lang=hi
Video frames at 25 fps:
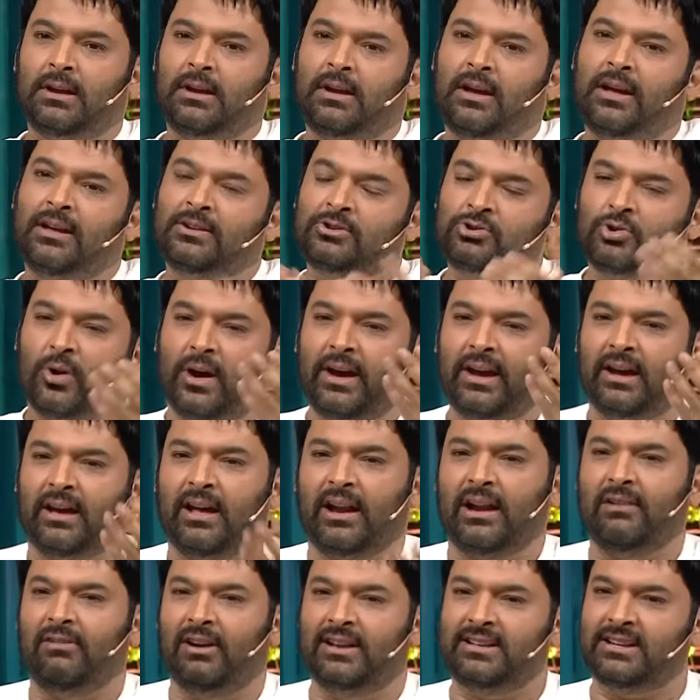ये इंजॉय
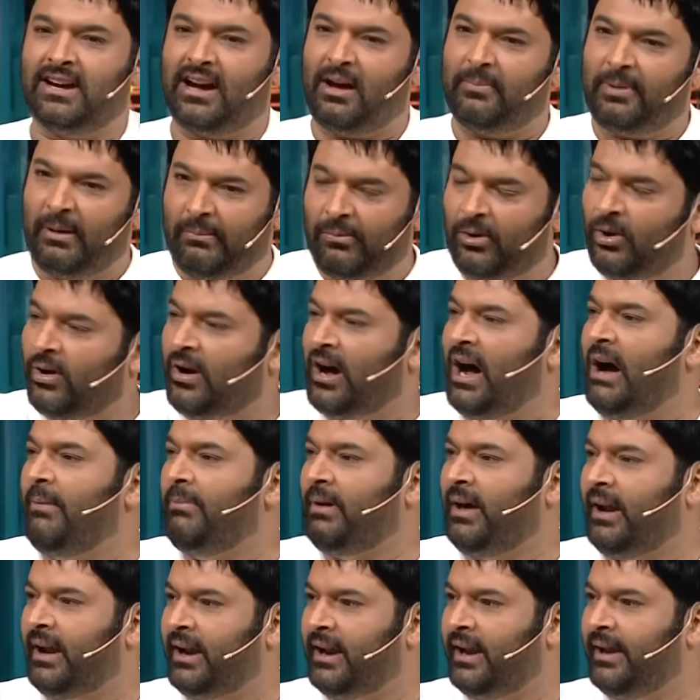करने वाली जगह पे हम लोग काम
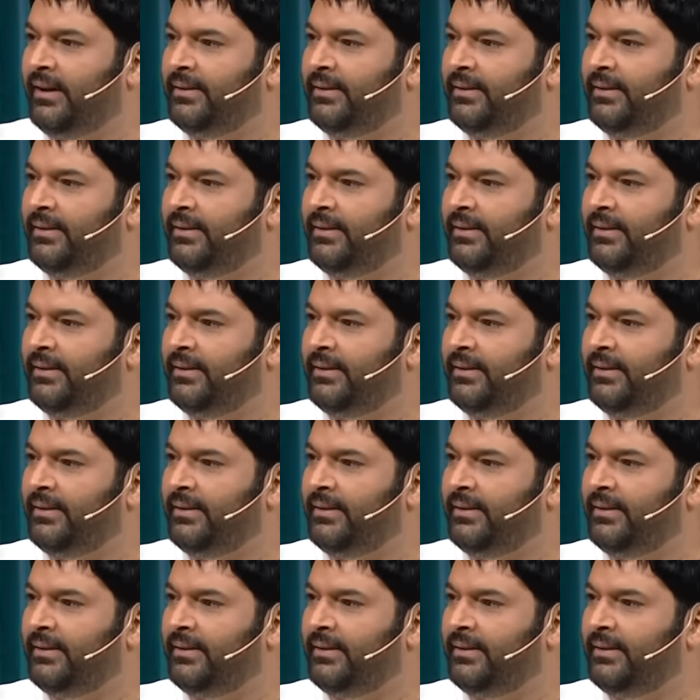कर रहे